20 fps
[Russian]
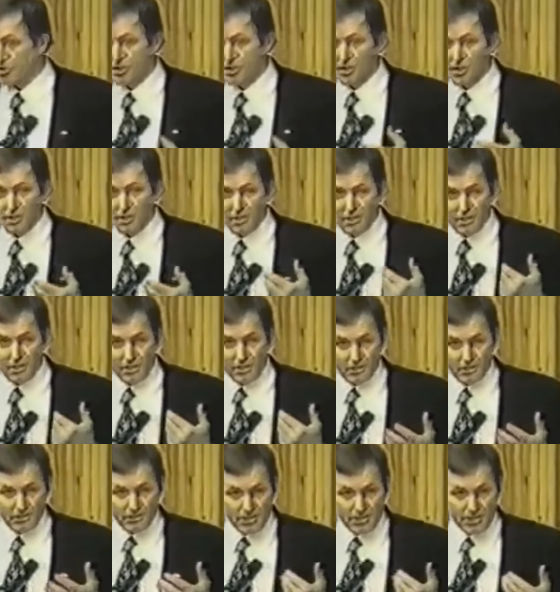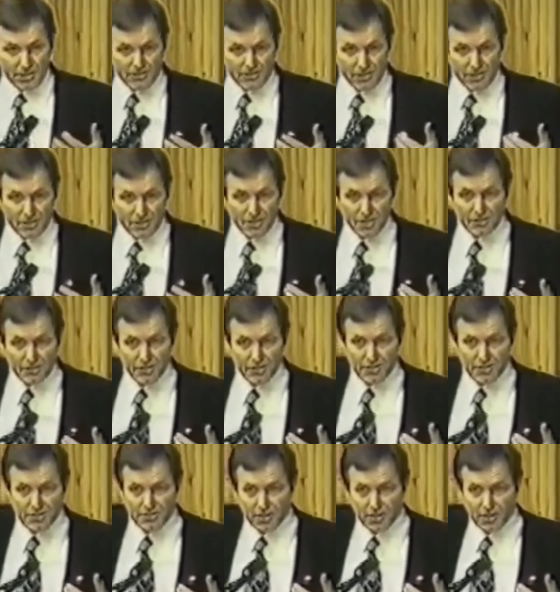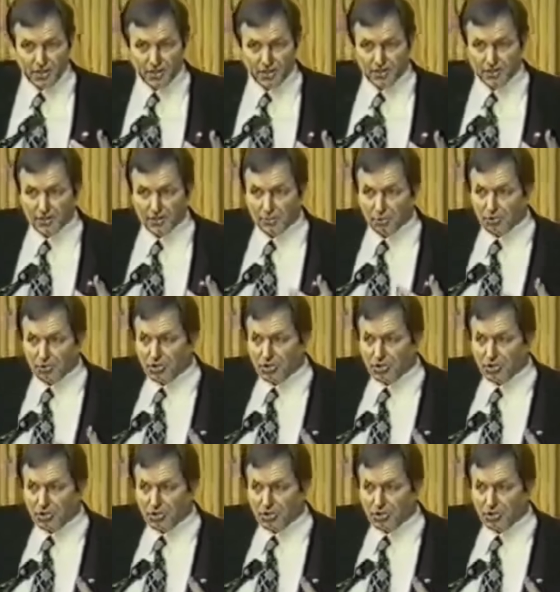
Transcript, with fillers: То есть древнее человечество,